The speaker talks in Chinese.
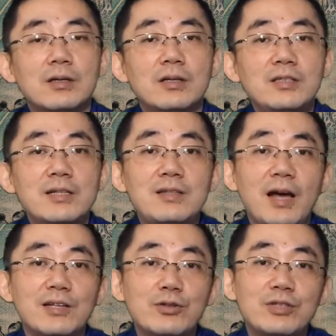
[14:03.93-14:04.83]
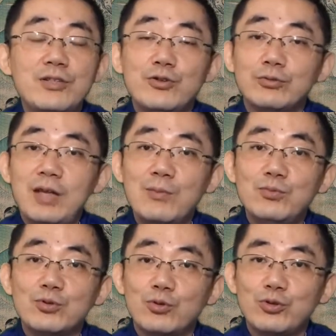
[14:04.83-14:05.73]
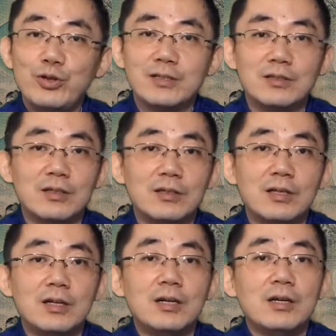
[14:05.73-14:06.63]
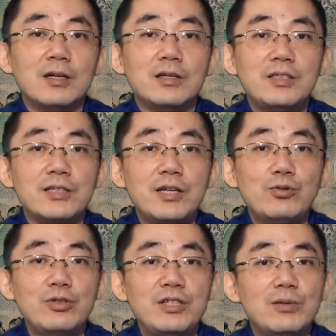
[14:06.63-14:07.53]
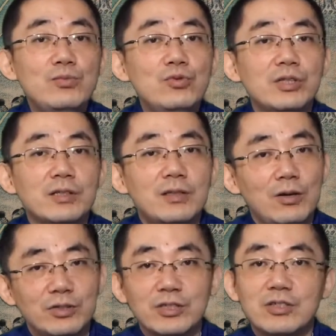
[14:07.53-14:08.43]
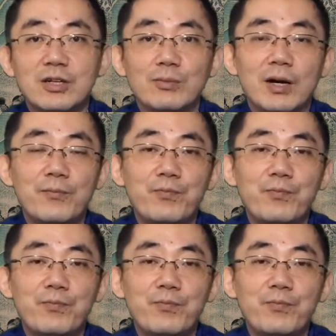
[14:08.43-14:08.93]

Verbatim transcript: 现在就请你用弹幕做出选择，写这出戏的目的到底是什么？